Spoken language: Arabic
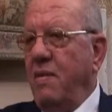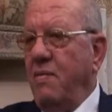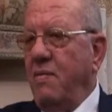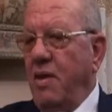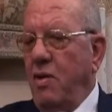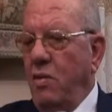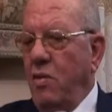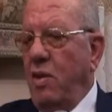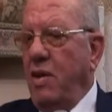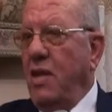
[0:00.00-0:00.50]

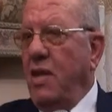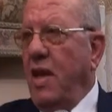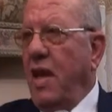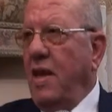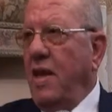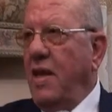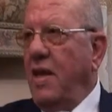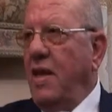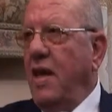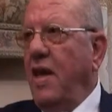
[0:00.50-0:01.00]
فانا قلت
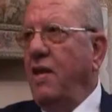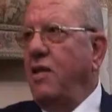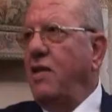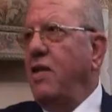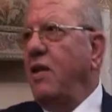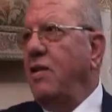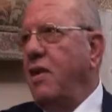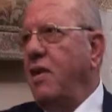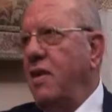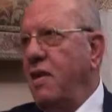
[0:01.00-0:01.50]
يعني
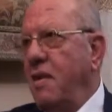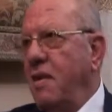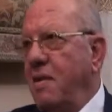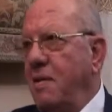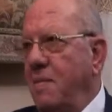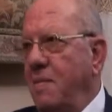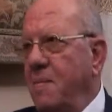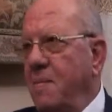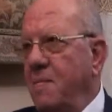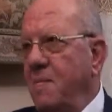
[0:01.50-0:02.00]
احتياطيا
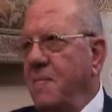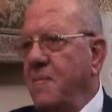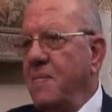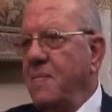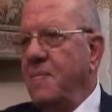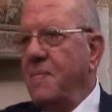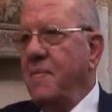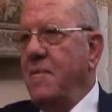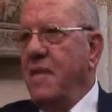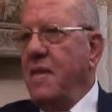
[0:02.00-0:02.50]

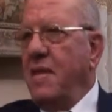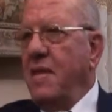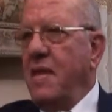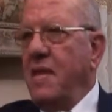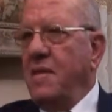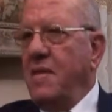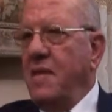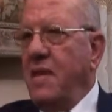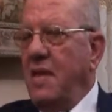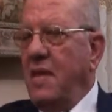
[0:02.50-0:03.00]

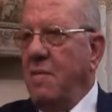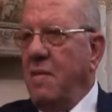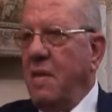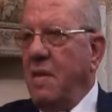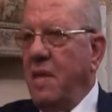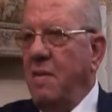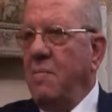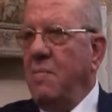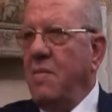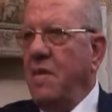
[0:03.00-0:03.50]
اذا لم
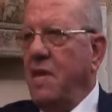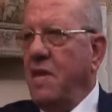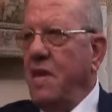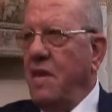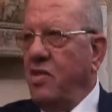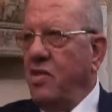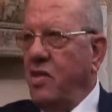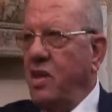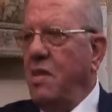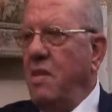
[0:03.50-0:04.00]
يتم
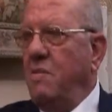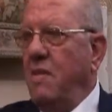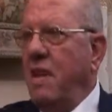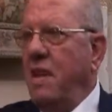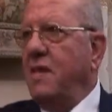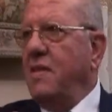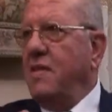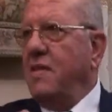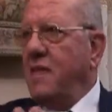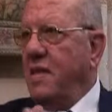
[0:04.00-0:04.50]
تشكيل
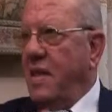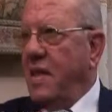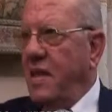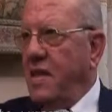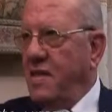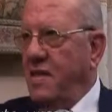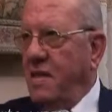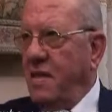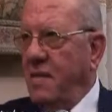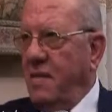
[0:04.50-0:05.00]
مجلس
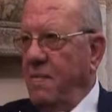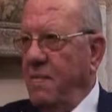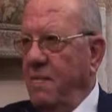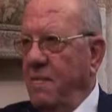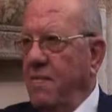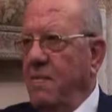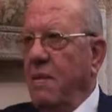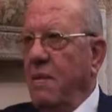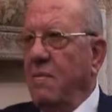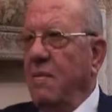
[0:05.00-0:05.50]
رئاسي
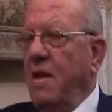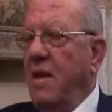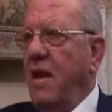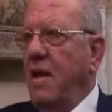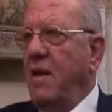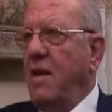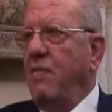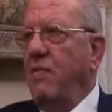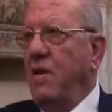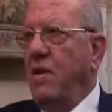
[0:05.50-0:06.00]

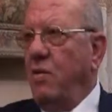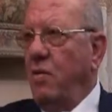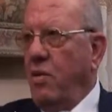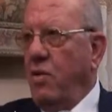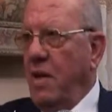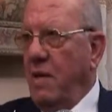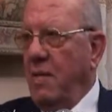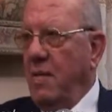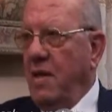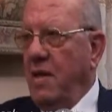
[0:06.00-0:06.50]
بالاهداف اللي انا
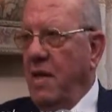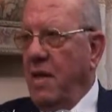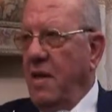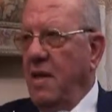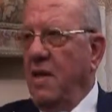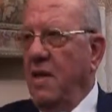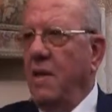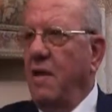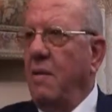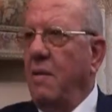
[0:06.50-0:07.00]
قلتها قبل كده
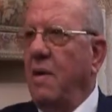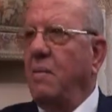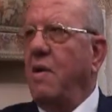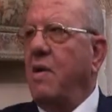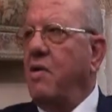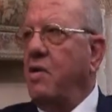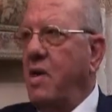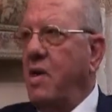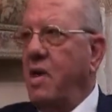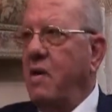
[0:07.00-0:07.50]
يبقى انا
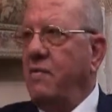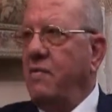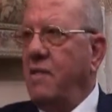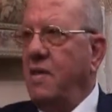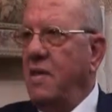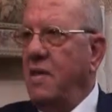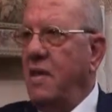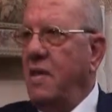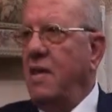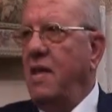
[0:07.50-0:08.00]
برشح
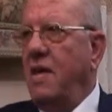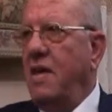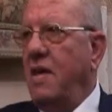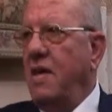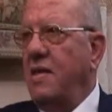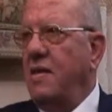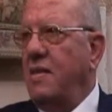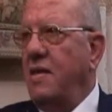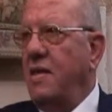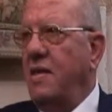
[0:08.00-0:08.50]
نفسي
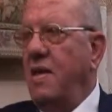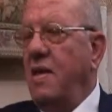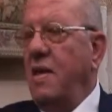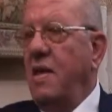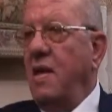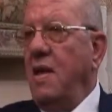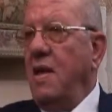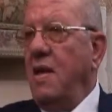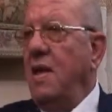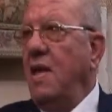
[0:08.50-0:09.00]
للرئاسه
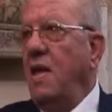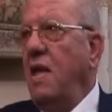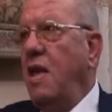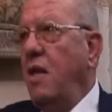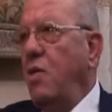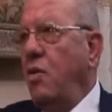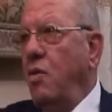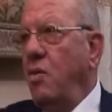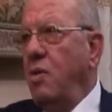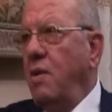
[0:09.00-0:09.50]
لان يعني
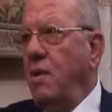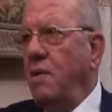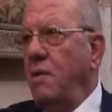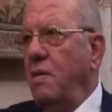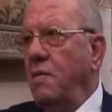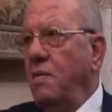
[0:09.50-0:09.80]
ليه رؤيه